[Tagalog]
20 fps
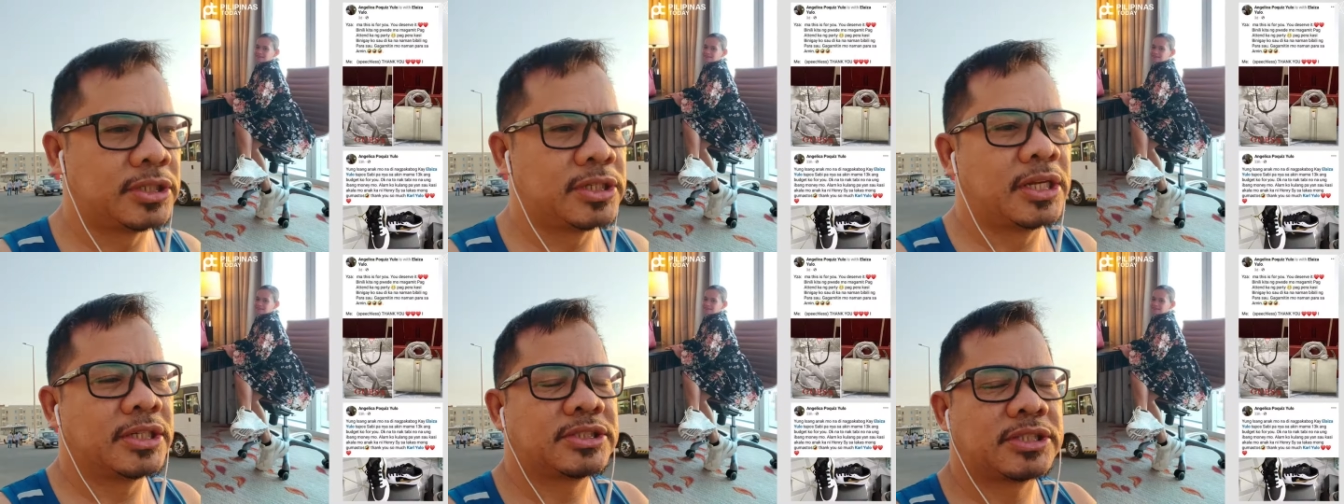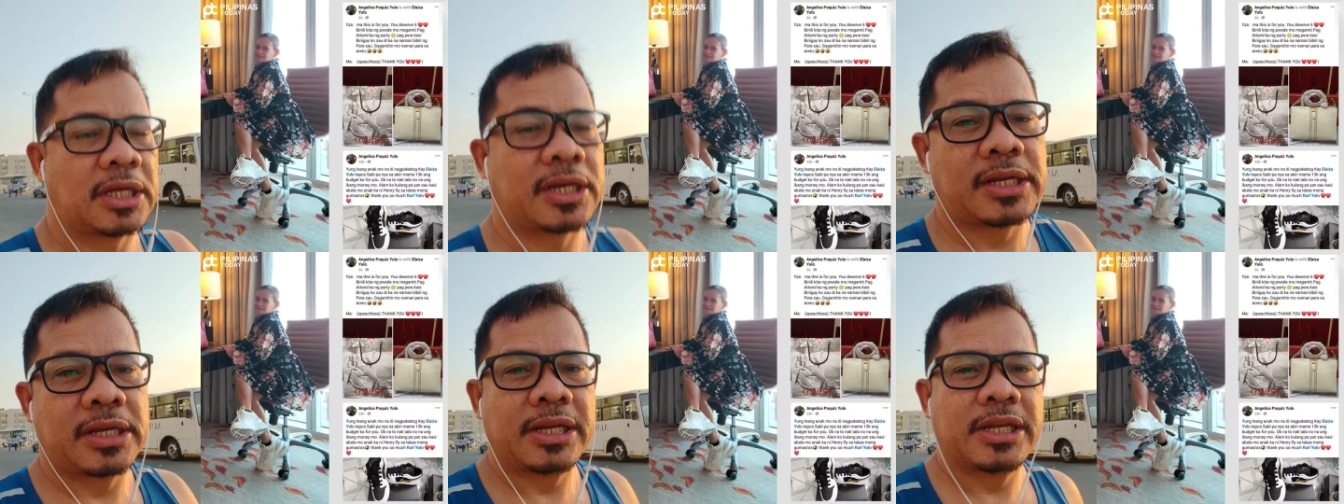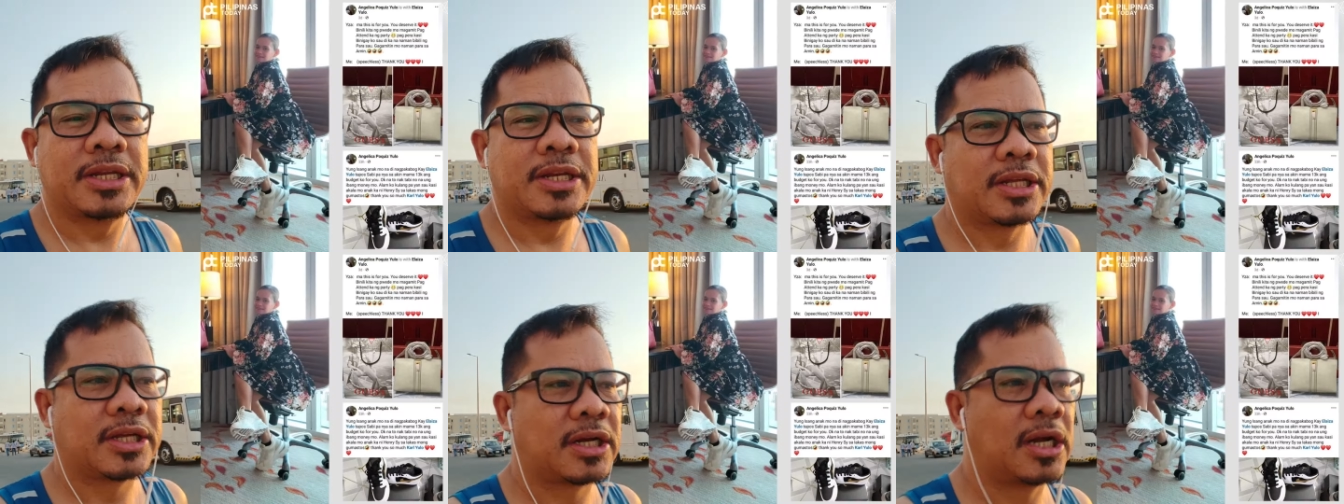
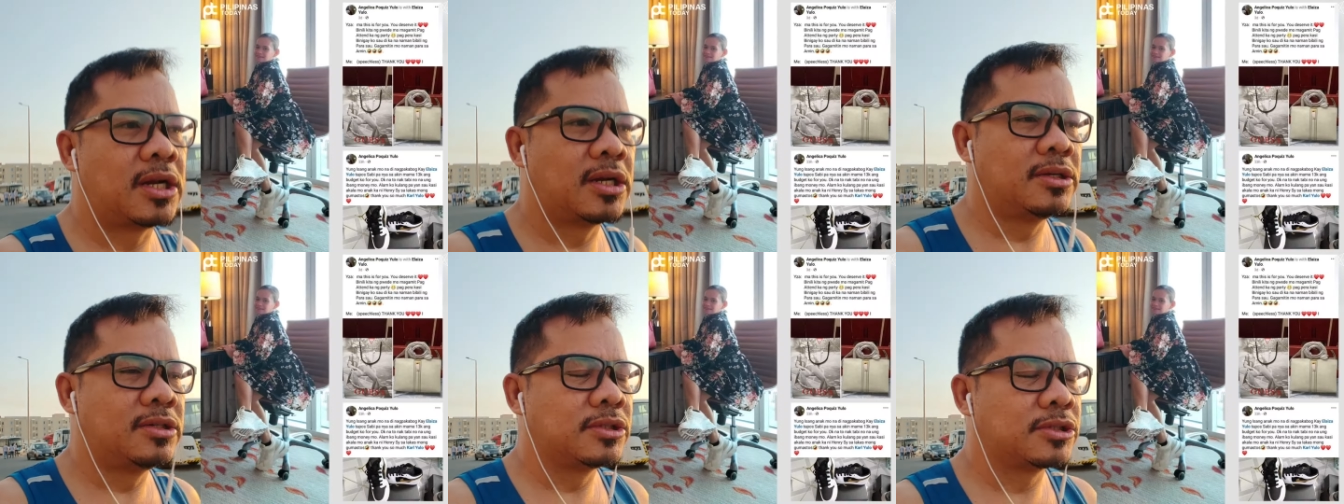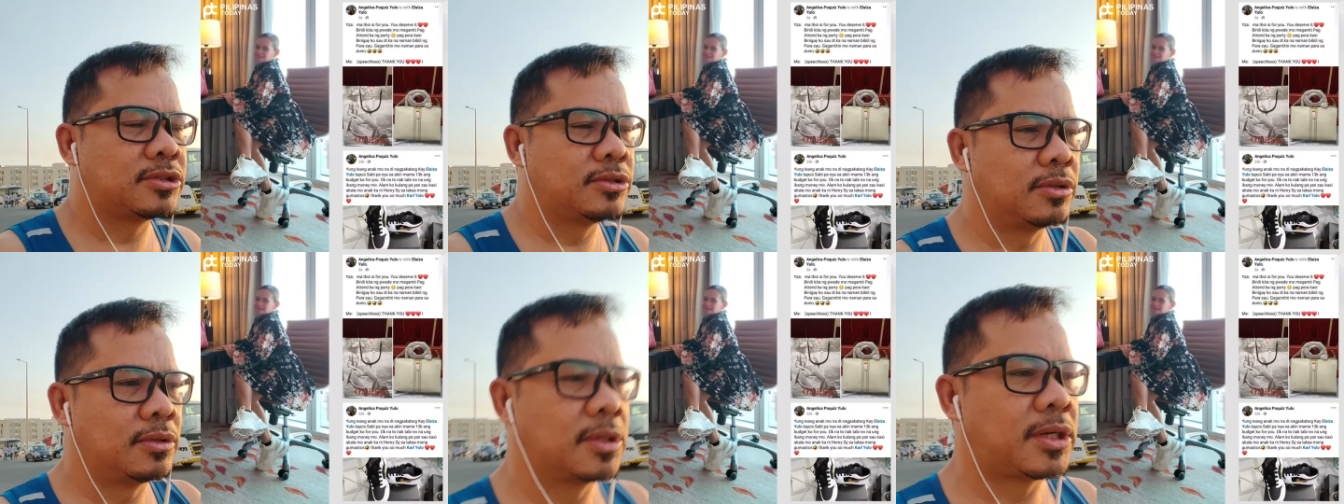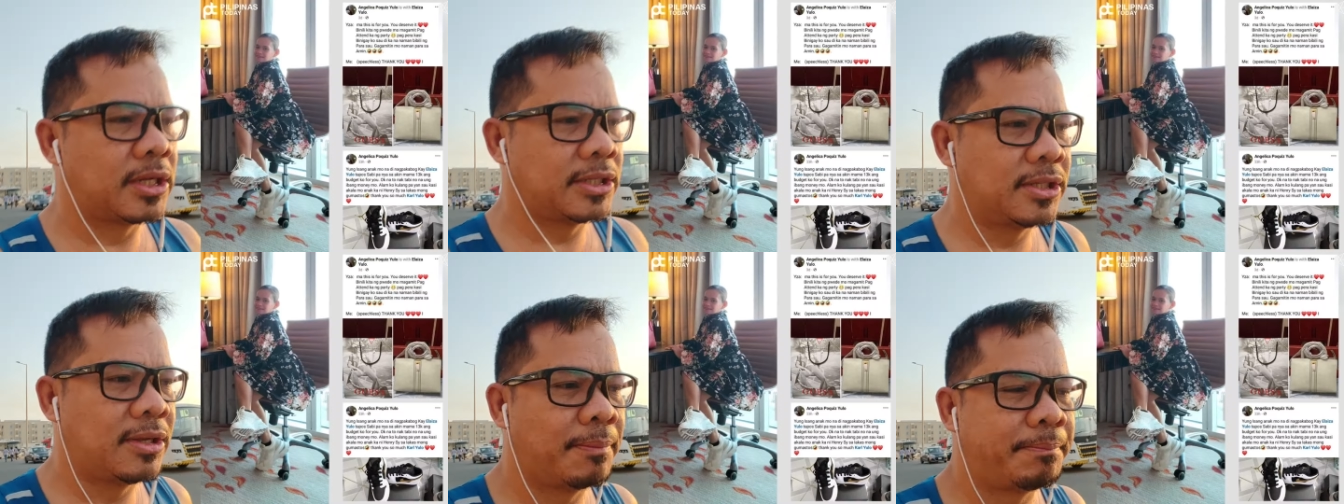sinasarili ni Carlos yung
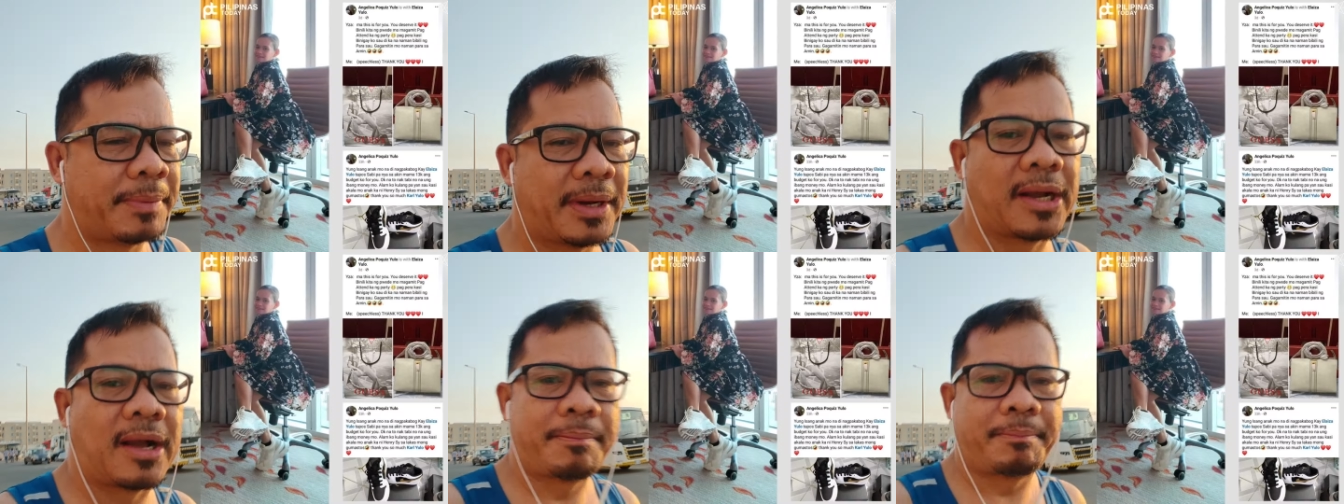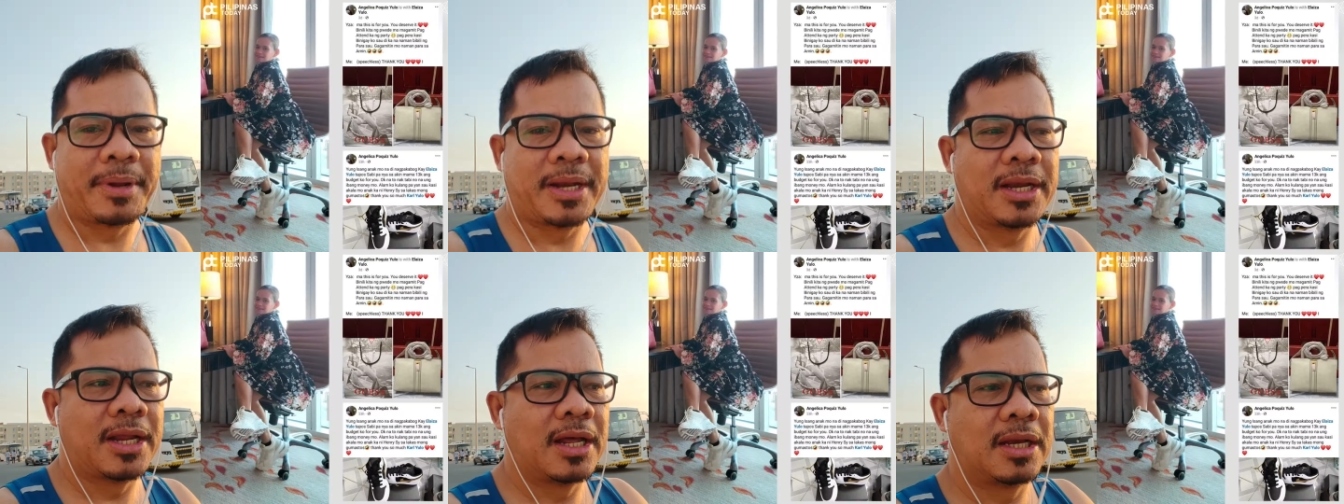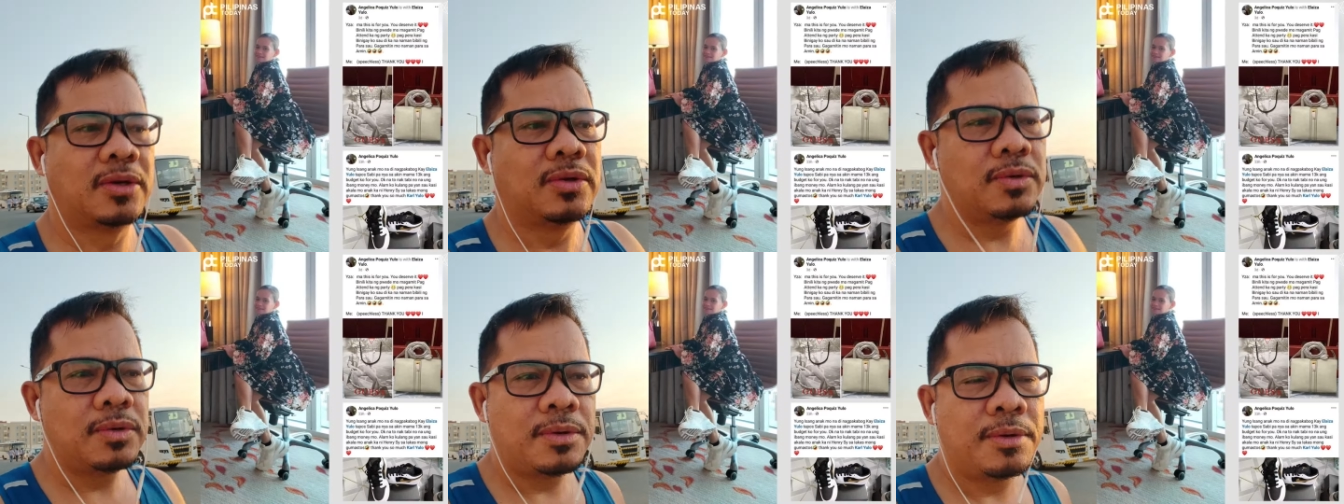kanyang
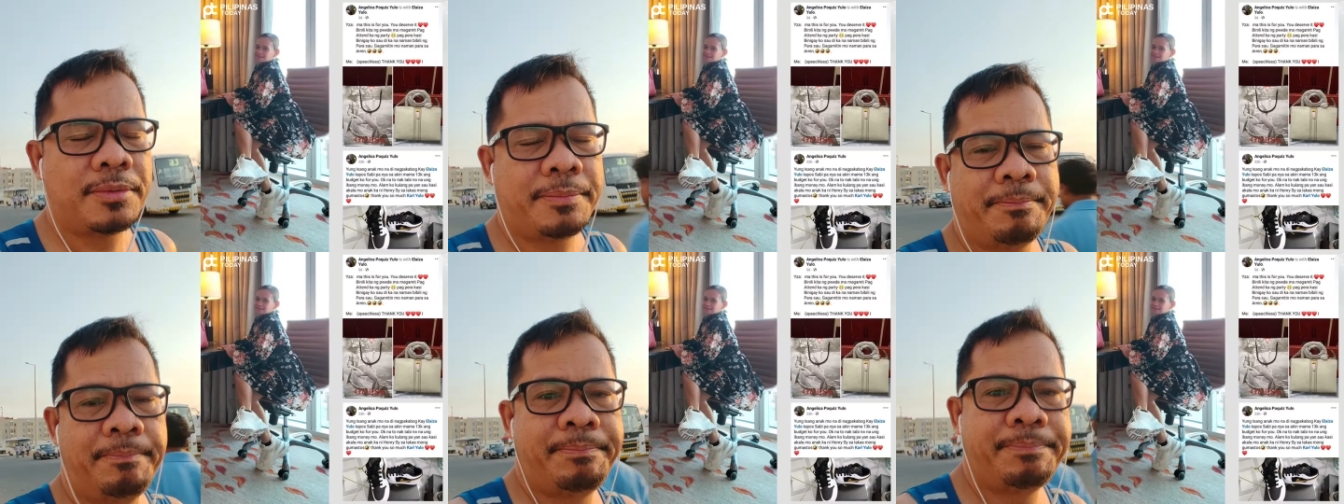pagkapanalo.